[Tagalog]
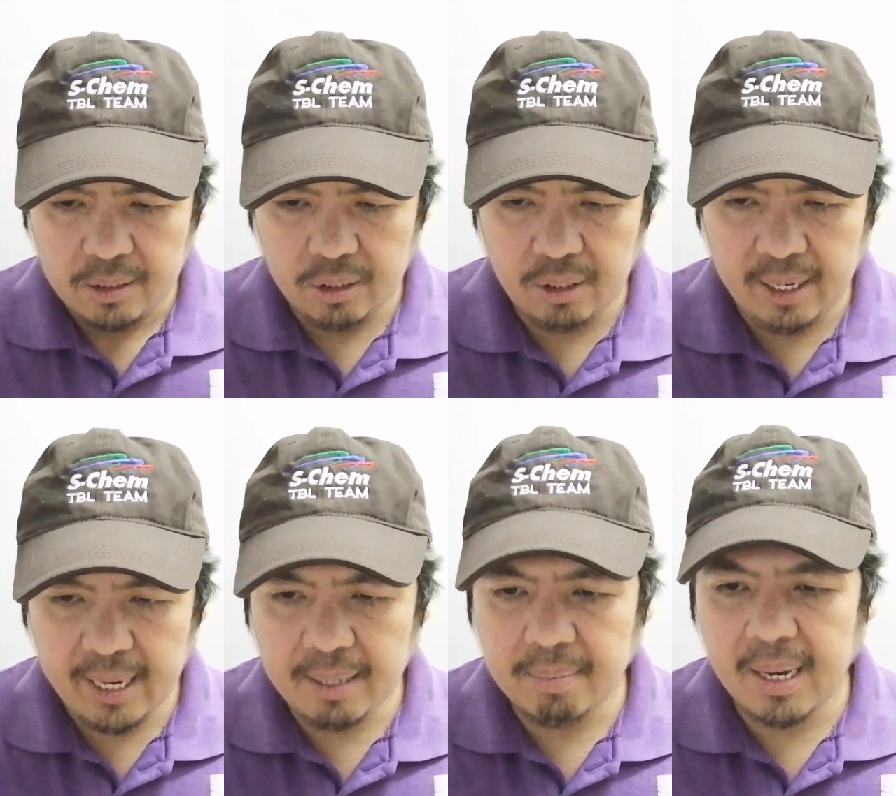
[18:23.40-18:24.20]
So
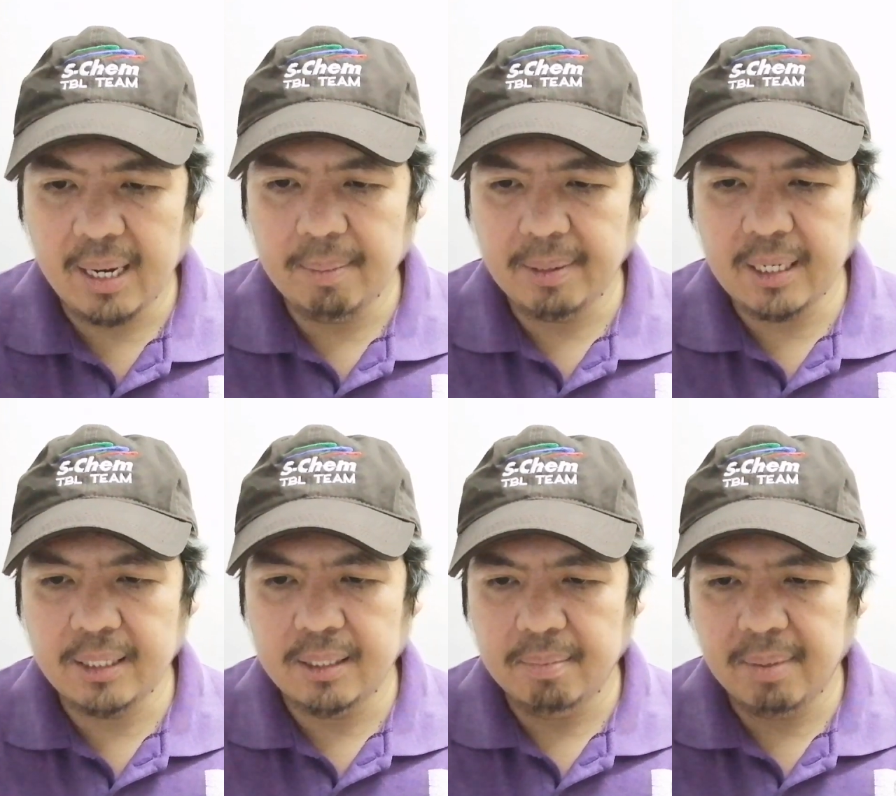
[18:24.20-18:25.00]
ayan mga
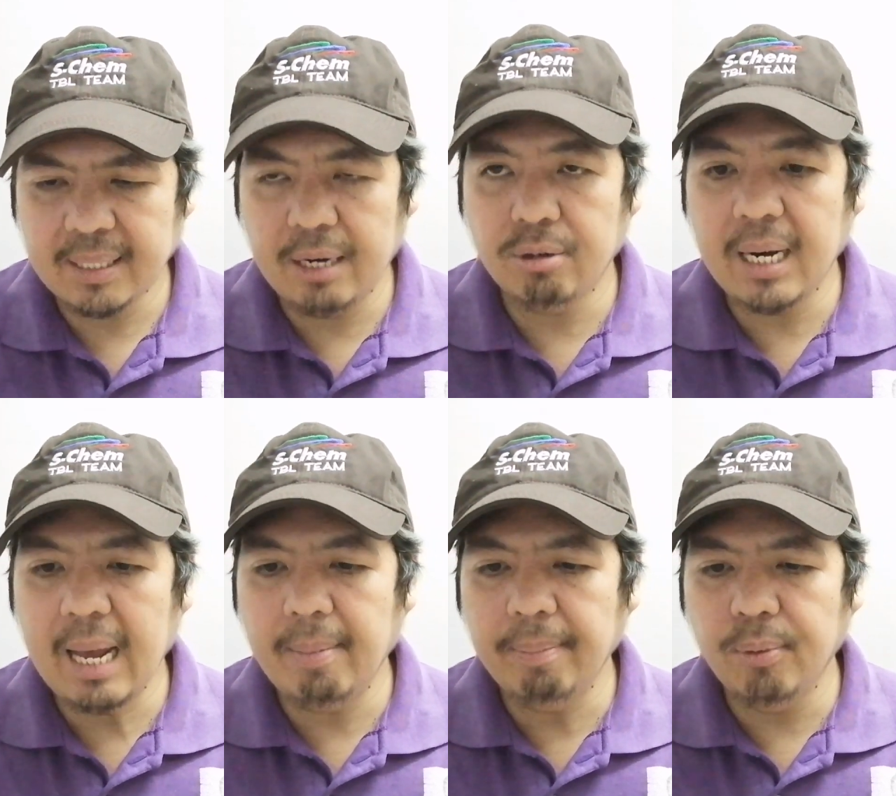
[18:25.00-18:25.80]
kalapatids, magtanong na
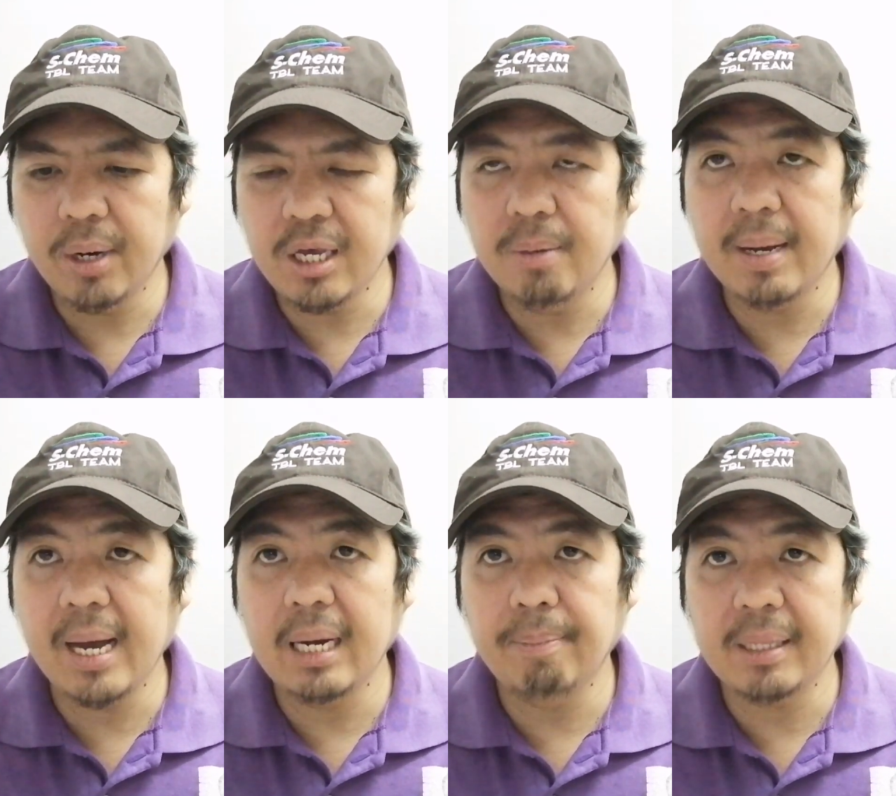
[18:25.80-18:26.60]
lamang po kayo
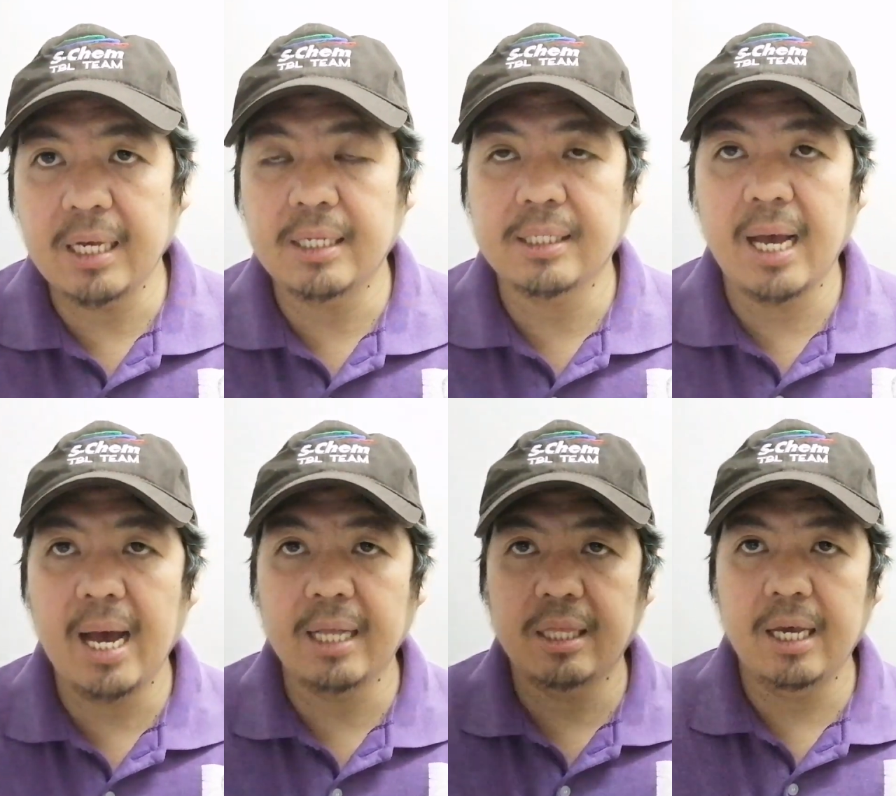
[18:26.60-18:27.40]
mga kalapatids sa
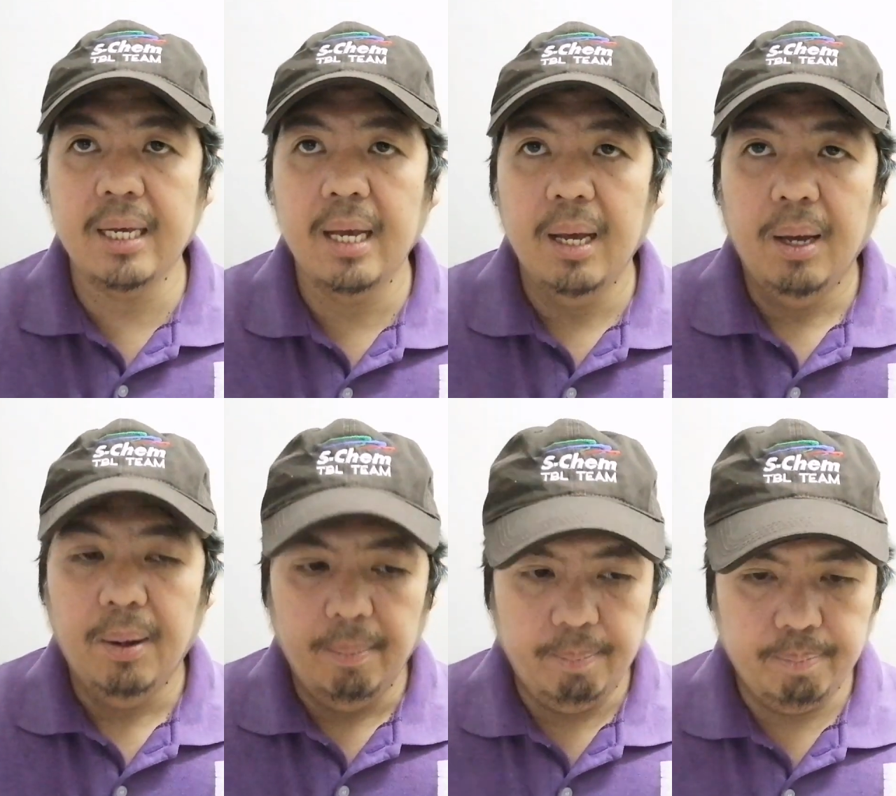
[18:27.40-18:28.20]
ating
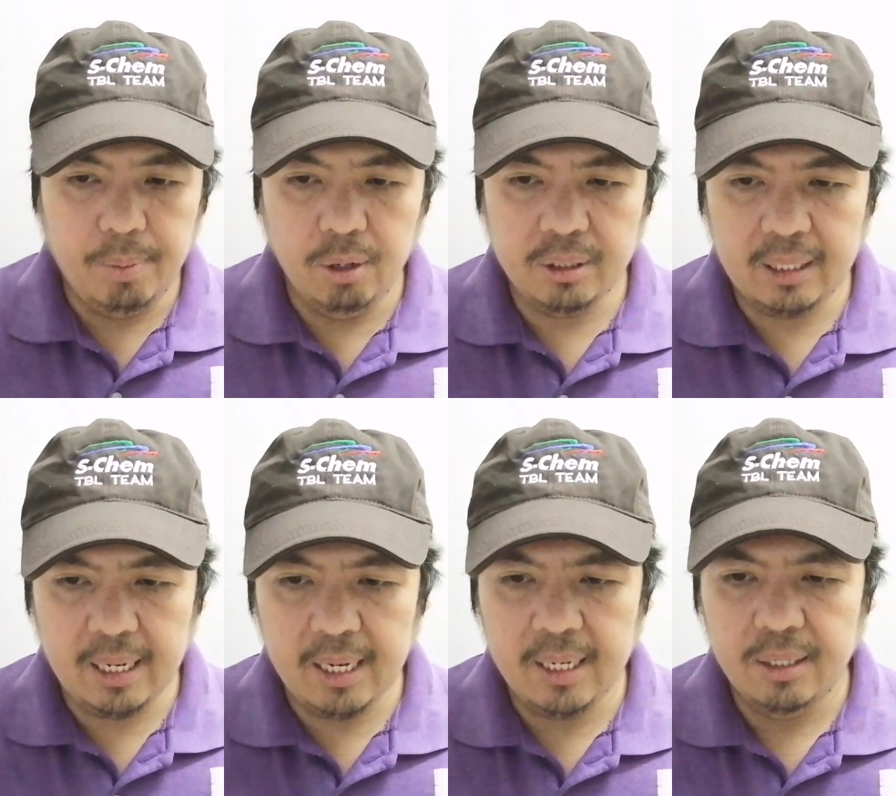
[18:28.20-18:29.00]

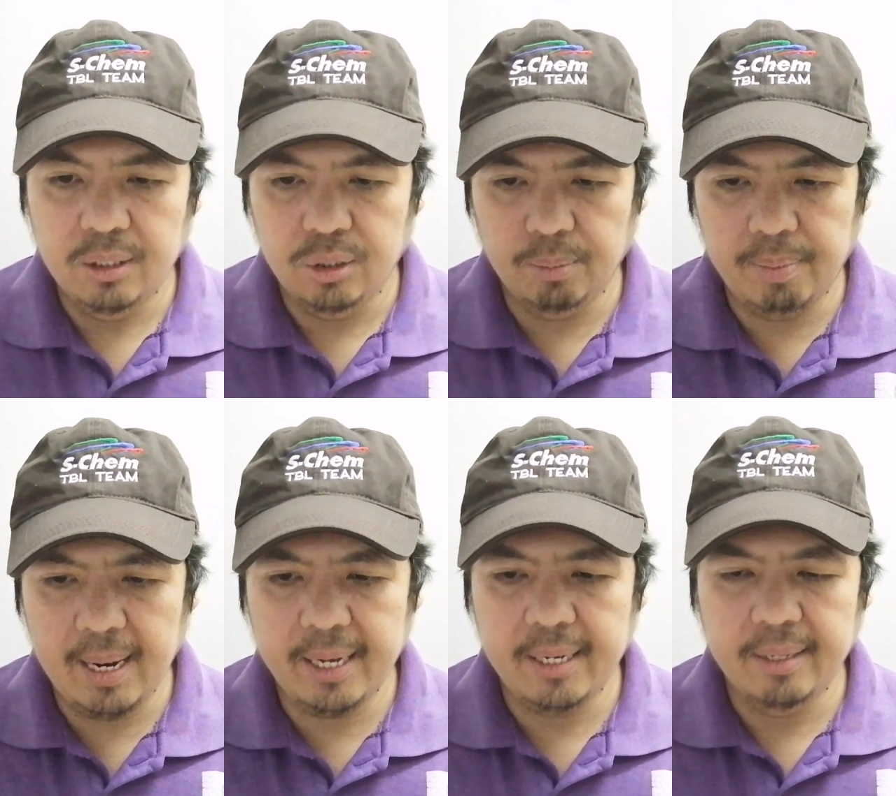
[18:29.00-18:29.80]
poultry
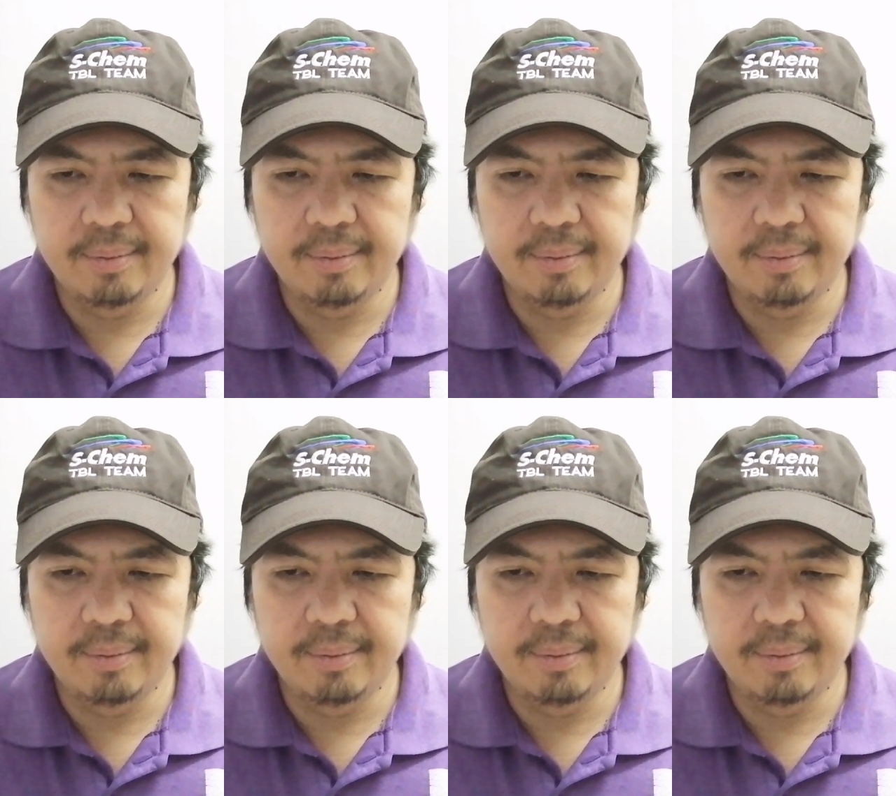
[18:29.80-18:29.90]
supply.